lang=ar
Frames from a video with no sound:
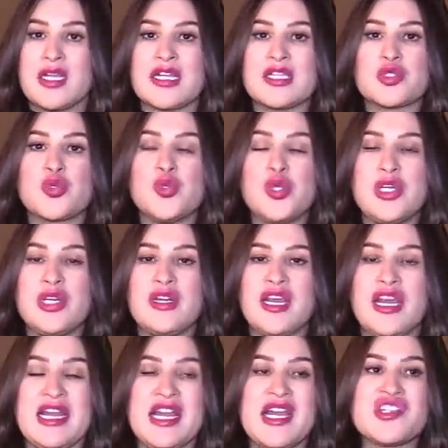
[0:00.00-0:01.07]
كتقول
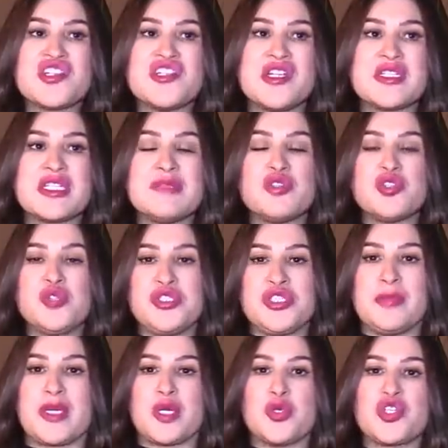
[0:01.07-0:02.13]
علاش الناس يمشوا
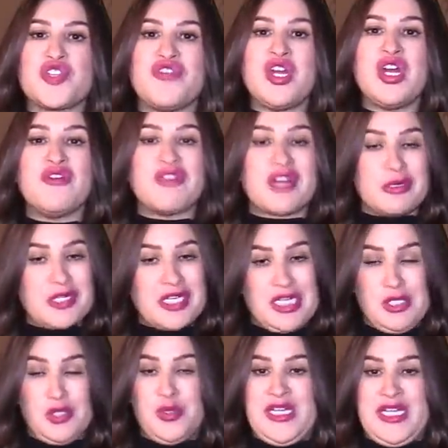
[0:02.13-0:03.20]
عند برهوش في الحفره
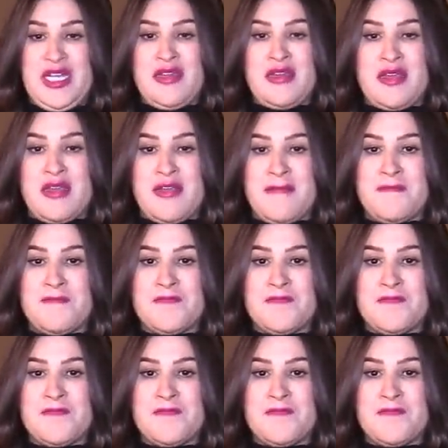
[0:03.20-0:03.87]
ويخلوني انا